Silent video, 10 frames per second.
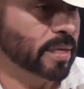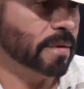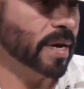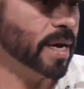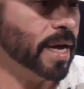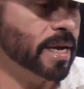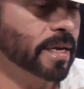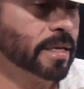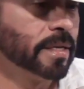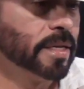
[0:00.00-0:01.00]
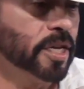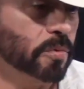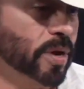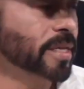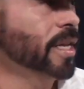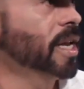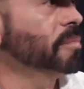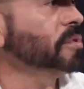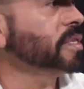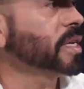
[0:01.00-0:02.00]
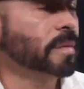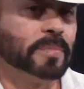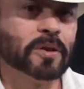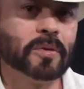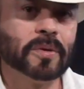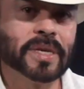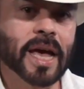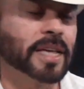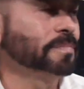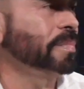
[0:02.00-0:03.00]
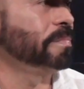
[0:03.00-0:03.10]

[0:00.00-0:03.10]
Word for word: a trabajar, y voy a seguir la música, pero ya es